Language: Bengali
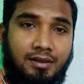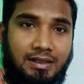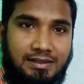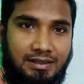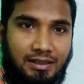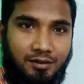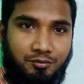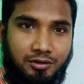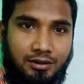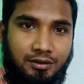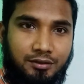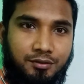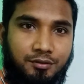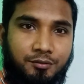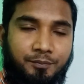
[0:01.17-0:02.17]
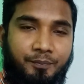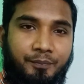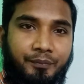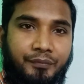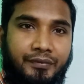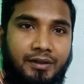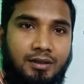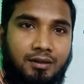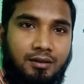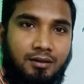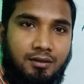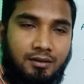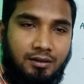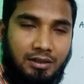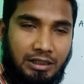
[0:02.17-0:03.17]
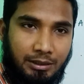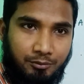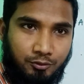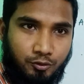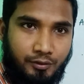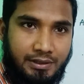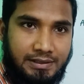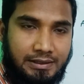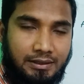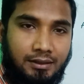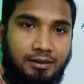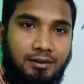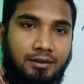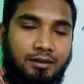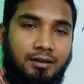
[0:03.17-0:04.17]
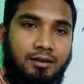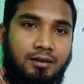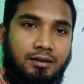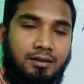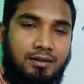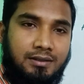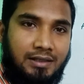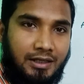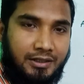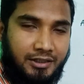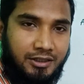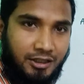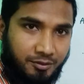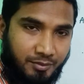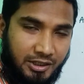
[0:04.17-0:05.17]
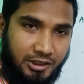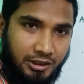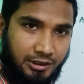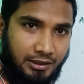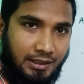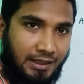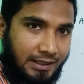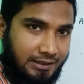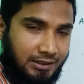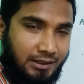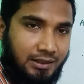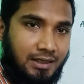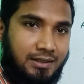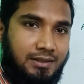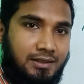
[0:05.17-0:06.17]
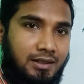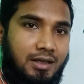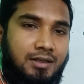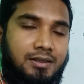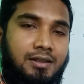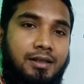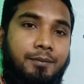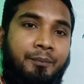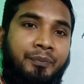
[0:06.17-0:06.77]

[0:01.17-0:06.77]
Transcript: আসসালামু আলাইকুম আমি তুহিন স্যার সার্কিট অ্যান্ড মেশিনের আরেকটা ক্লাস নিয়ে আসছি